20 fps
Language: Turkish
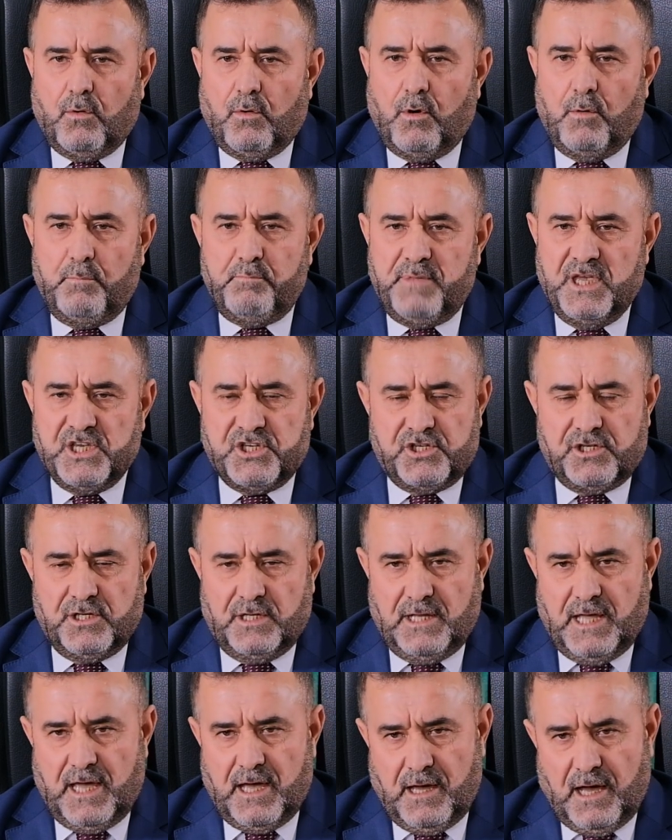15
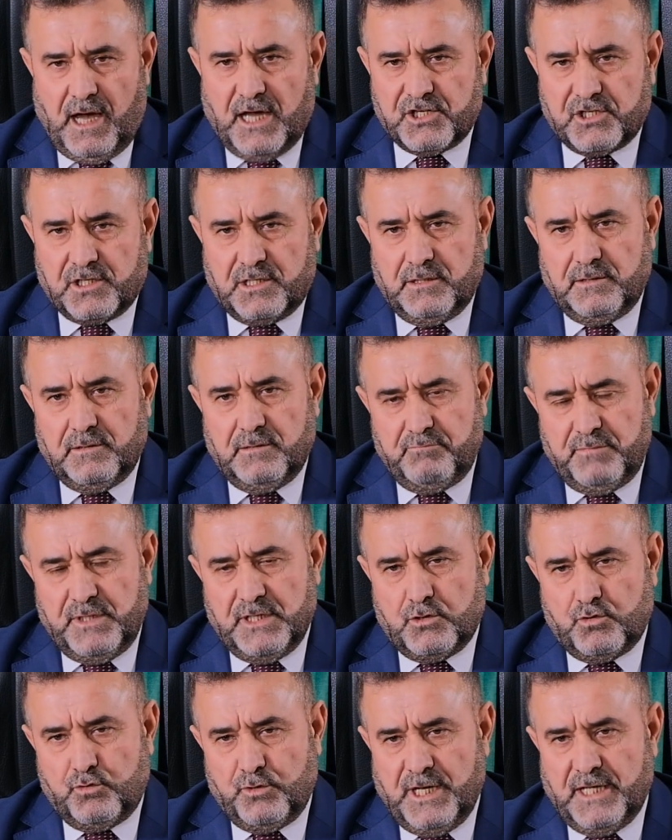yıla aşkın
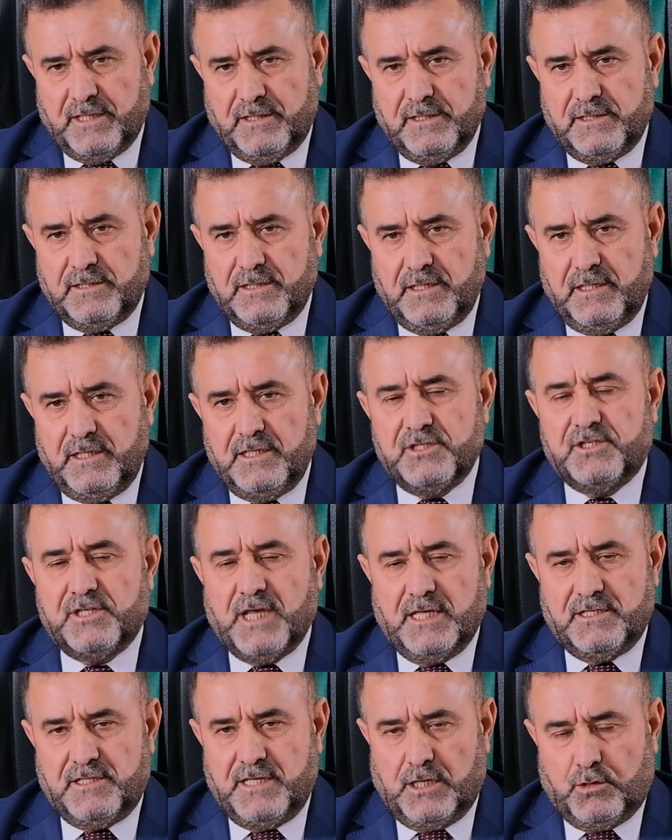bir süredir
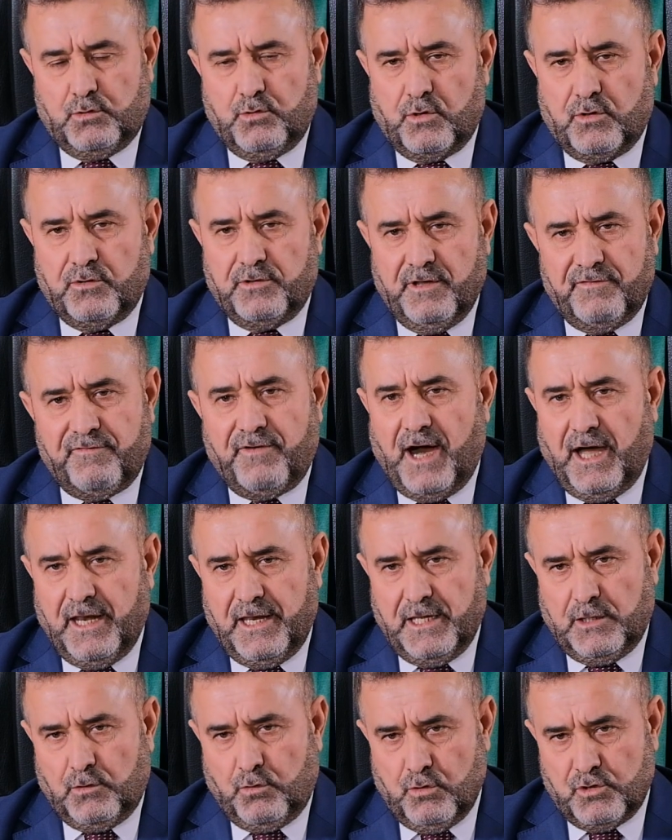inşaat sektöründe
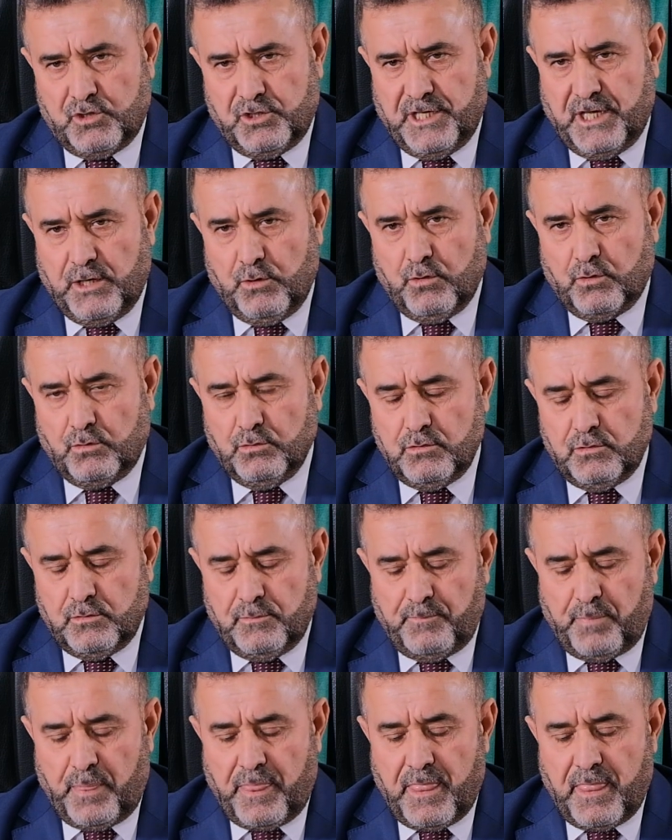faaliyet gösteriyoruz.